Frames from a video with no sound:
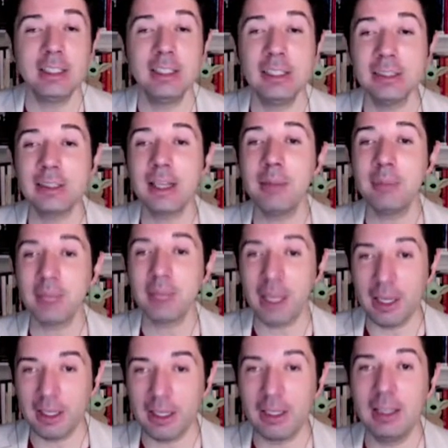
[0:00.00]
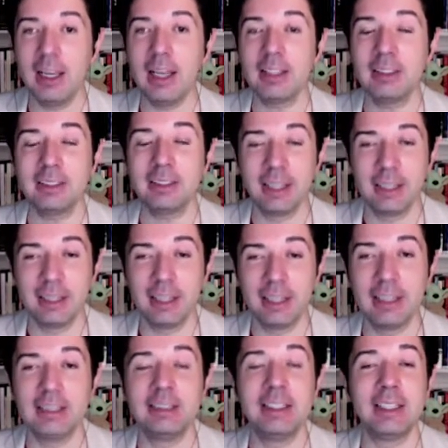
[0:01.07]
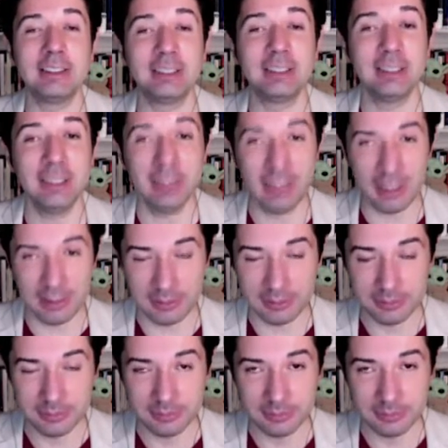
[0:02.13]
y también la serie The Sinner.